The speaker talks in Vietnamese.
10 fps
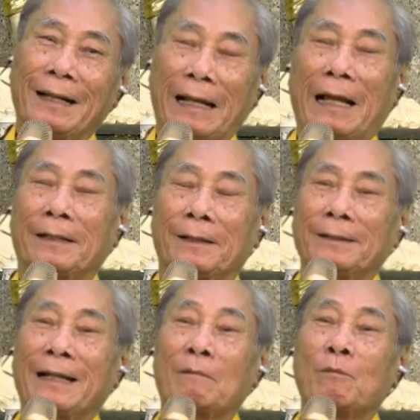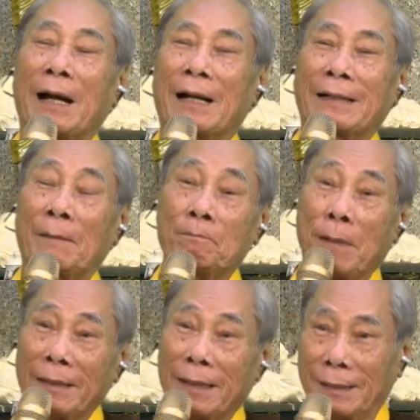Là những cái ông mà ăn cắp
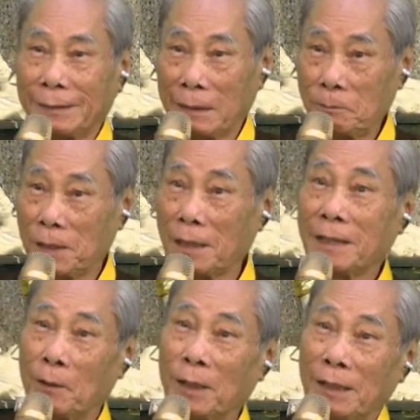mảnh, ăn cắp dữ dội,